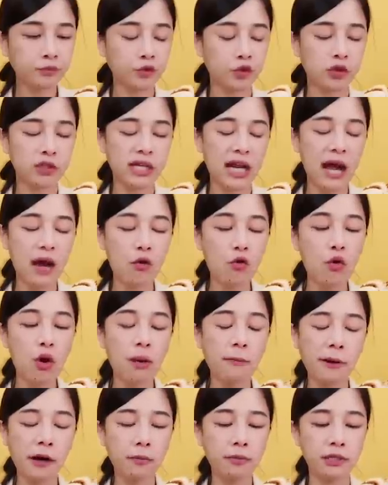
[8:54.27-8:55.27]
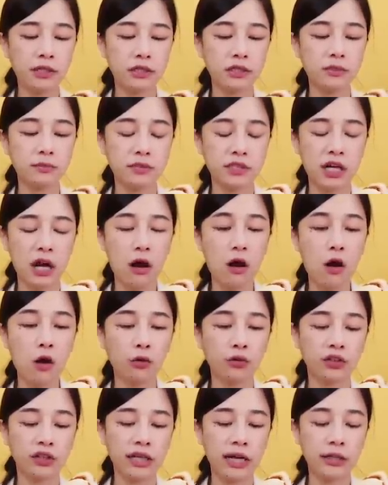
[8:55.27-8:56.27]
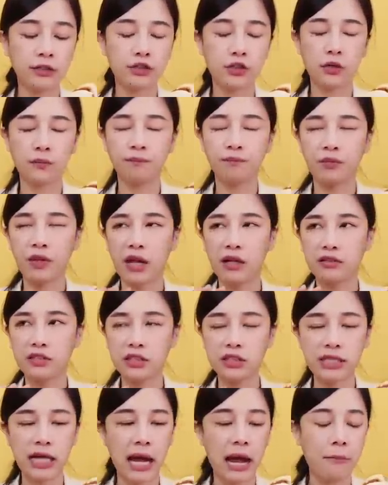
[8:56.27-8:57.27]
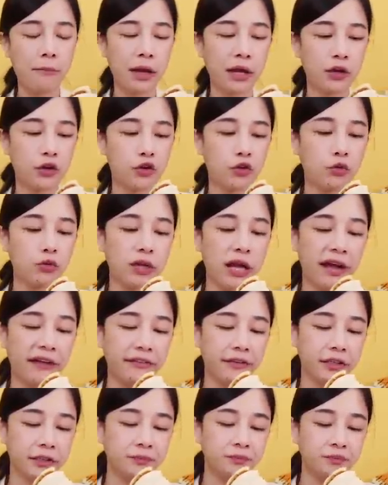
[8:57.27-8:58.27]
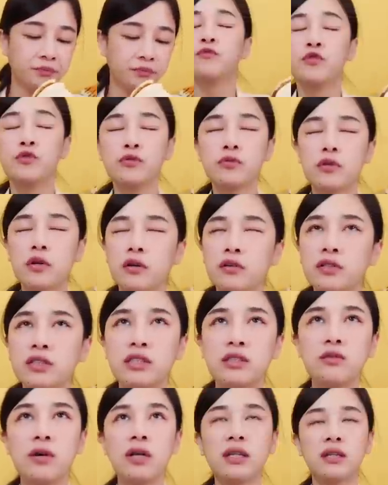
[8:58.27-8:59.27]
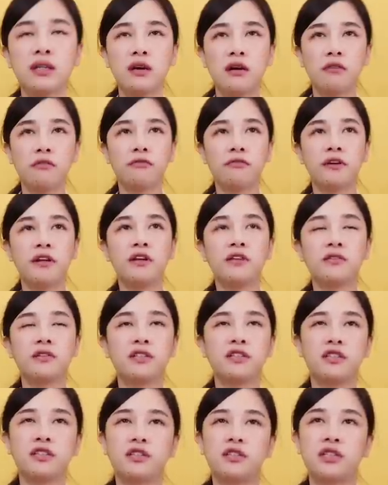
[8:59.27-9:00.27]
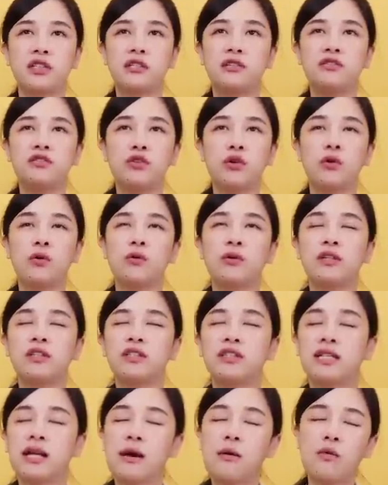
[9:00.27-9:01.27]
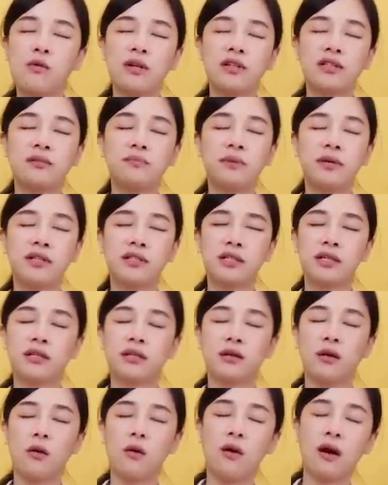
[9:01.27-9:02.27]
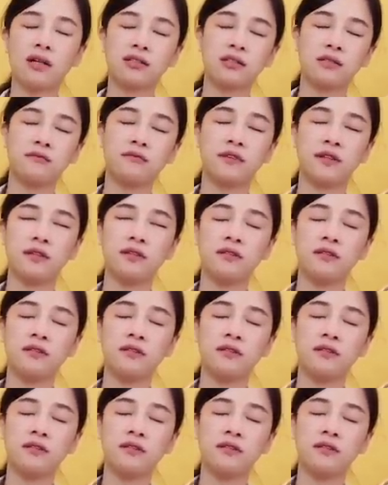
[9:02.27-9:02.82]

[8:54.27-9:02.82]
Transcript: 我跟你讲它挂包皮是比较厚的那一种，然后吃起来还蛮 Q 弹的，入口即化的那种肥肉的咸油的香味，再配上那个花生粉，